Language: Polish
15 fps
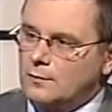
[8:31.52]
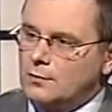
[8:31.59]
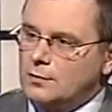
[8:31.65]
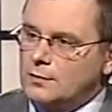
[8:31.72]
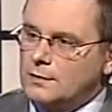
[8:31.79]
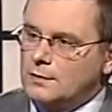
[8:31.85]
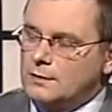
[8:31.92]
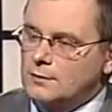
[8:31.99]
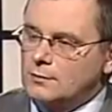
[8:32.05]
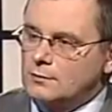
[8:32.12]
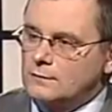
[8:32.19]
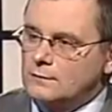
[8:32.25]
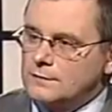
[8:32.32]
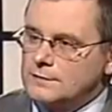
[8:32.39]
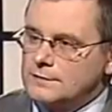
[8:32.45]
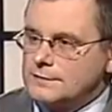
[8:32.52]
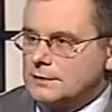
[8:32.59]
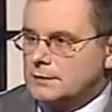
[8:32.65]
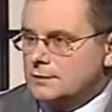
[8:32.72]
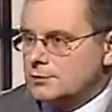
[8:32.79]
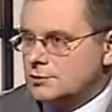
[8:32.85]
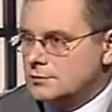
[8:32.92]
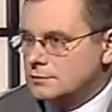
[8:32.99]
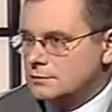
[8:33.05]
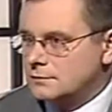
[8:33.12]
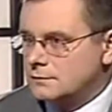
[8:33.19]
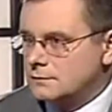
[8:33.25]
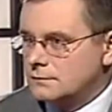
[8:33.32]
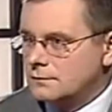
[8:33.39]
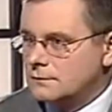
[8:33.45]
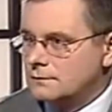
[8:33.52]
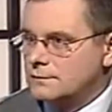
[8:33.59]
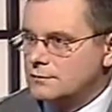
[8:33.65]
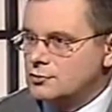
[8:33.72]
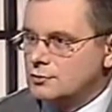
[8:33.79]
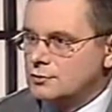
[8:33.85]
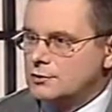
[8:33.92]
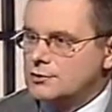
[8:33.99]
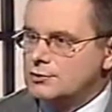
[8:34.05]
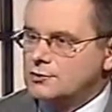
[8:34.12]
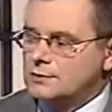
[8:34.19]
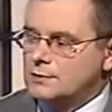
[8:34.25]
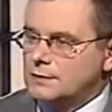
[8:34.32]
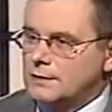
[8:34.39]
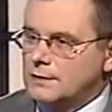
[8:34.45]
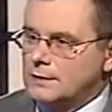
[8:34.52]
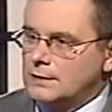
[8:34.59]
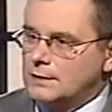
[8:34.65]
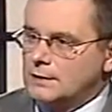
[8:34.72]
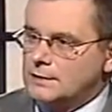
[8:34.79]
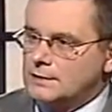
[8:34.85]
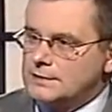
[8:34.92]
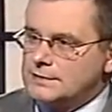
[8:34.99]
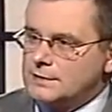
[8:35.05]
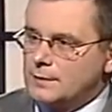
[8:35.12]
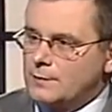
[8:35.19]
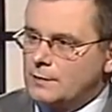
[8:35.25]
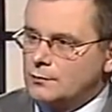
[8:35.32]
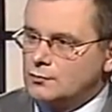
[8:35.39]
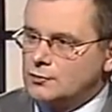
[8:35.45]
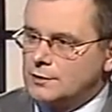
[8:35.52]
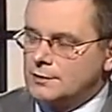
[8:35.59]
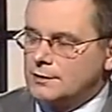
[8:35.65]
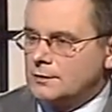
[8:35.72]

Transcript: obrony narodowej, zostali gdzieś wyciągnięci z kapelusza.